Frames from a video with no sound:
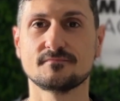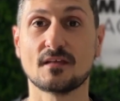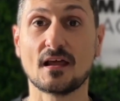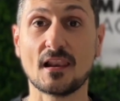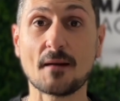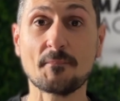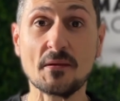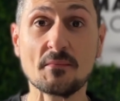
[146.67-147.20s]

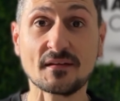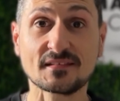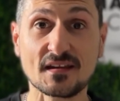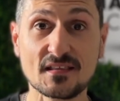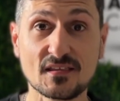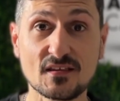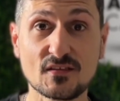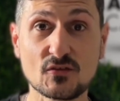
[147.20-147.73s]
La prima
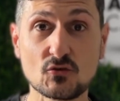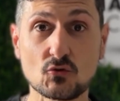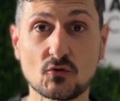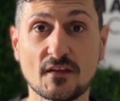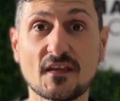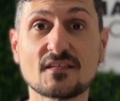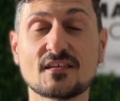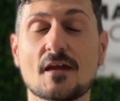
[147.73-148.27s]
transizione,
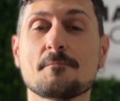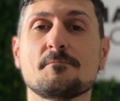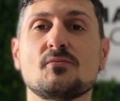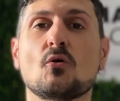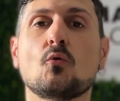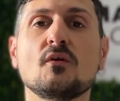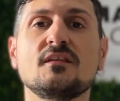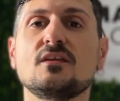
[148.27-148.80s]
ad
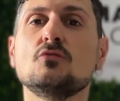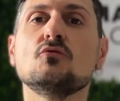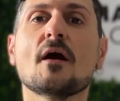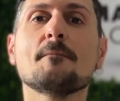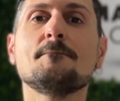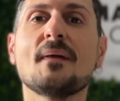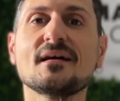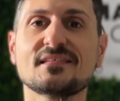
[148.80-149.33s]
esempio, quindi in una
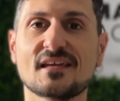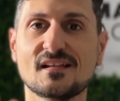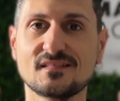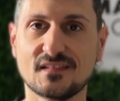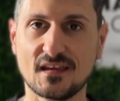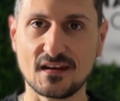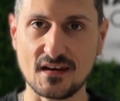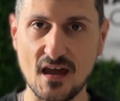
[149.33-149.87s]
base
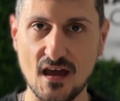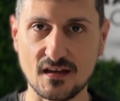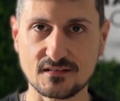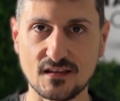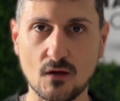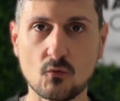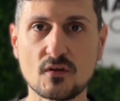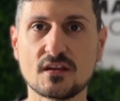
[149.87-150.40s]

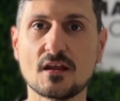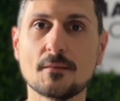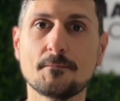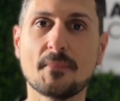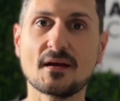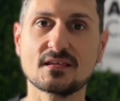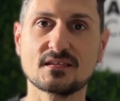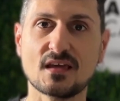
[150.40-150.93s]
alternata, quindi il
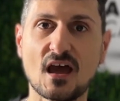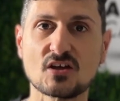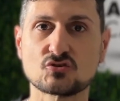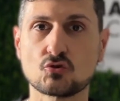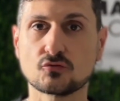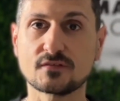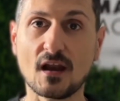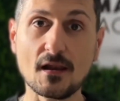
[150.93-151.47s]

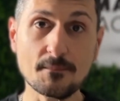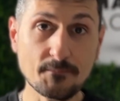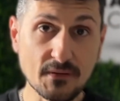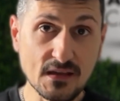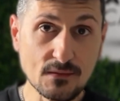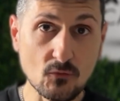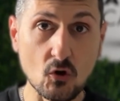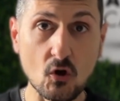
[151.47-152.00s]
passaggio tra il
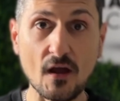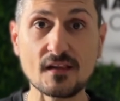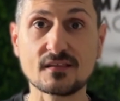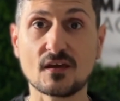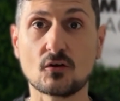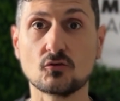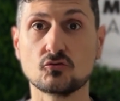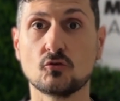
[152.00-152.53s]
primo e il
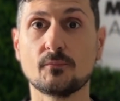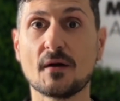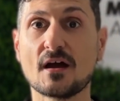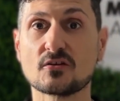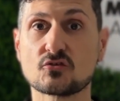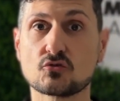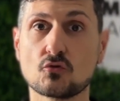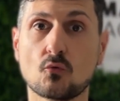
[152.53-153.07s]
secondo
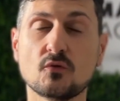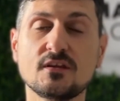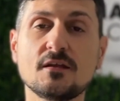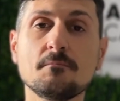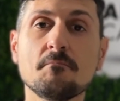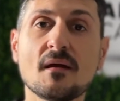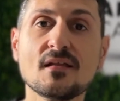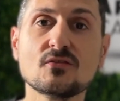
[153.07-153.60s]
passo, quindi in
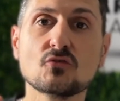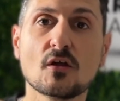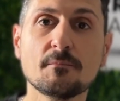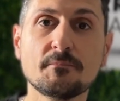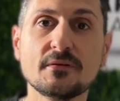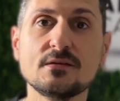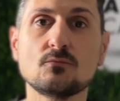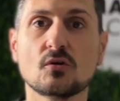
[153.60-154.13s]
mezzo al
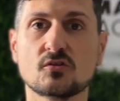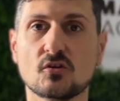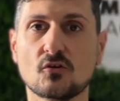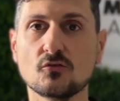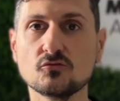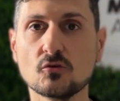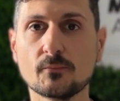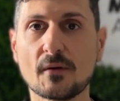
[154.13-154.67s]
primo e
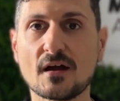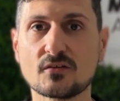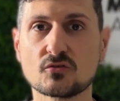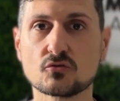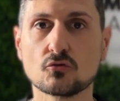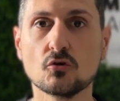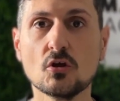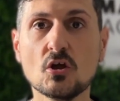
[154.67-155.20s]
secondo
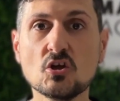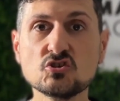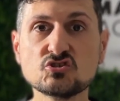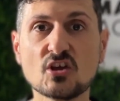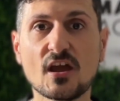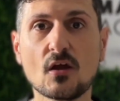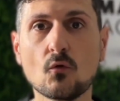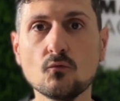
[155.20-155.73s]
passo
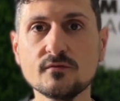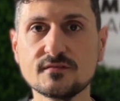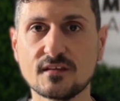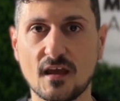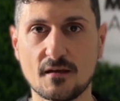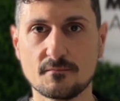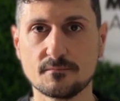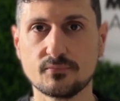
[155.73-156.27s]
c'è un
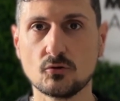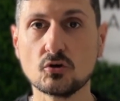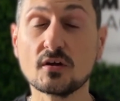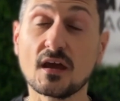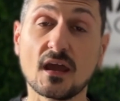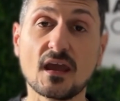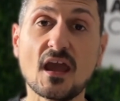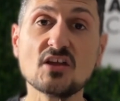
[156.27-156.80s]
tempo
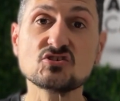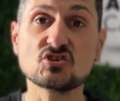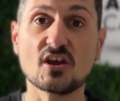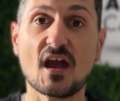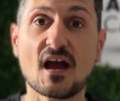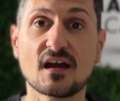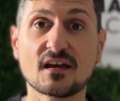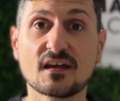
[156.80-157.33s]
okay? e c'è
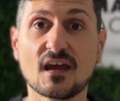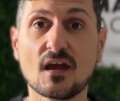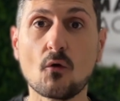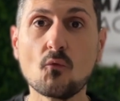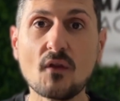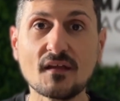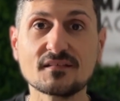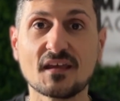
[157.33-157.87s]
anche
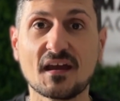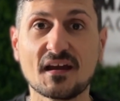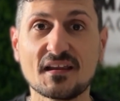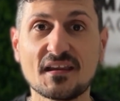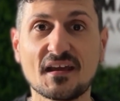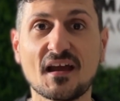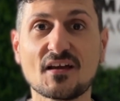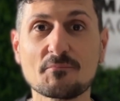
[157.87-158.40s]
una
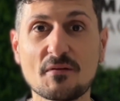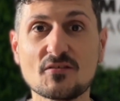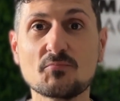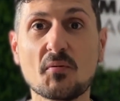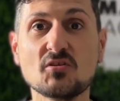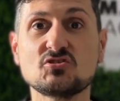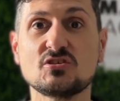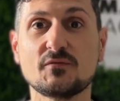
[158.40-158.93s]
tecnica ben
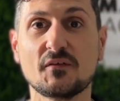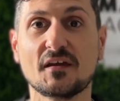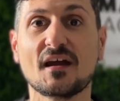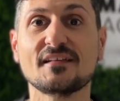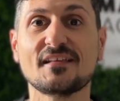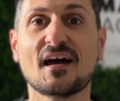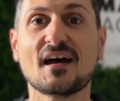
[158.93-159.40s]
specifica da